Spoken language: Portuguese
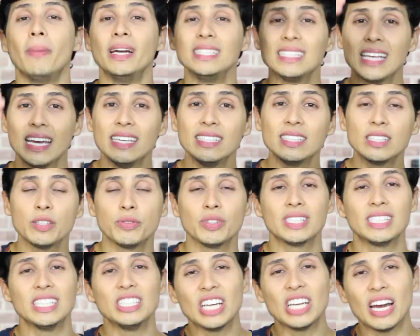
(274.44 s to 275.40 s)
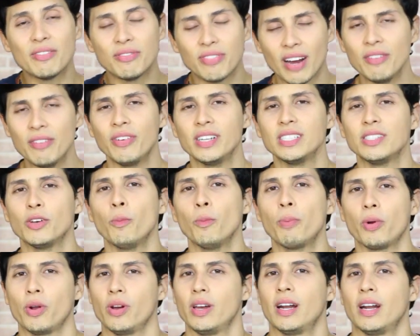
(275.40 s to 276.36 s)
Mas aí, se você já vai fazer um
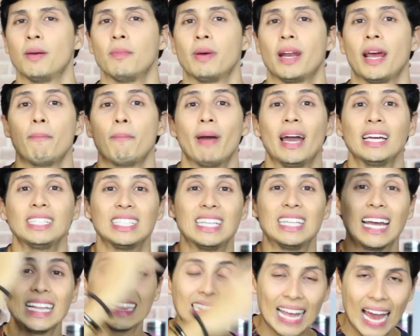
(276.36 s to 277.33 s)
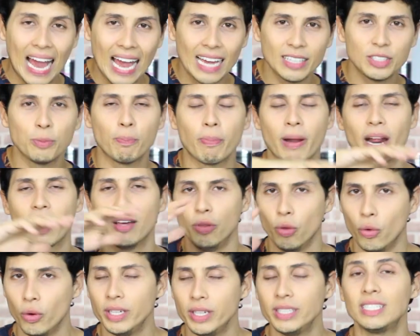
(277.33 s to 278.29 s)
programa na parte da tarde pra
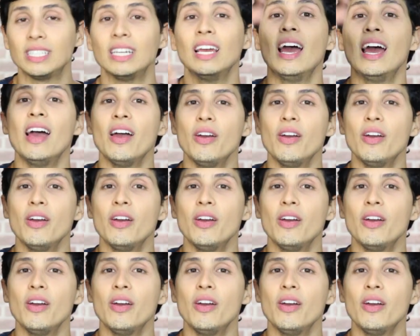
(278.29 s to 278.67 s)
noite,